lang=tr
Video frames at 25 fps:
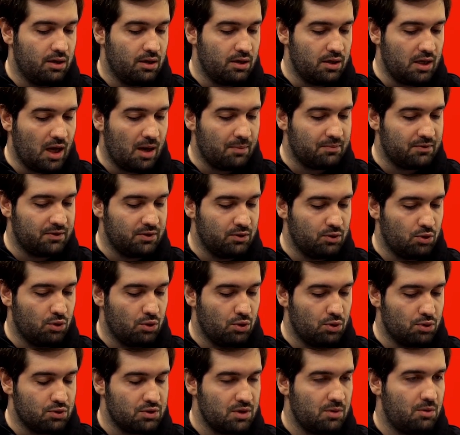yaptığını
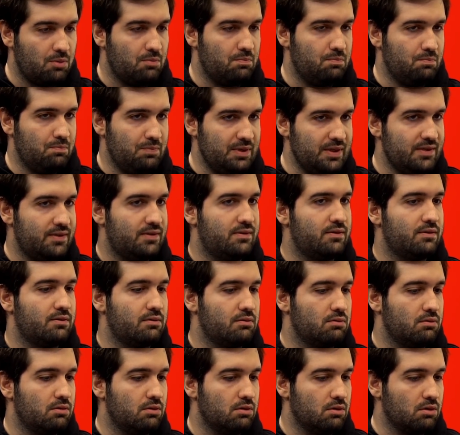görüyoruz ama biz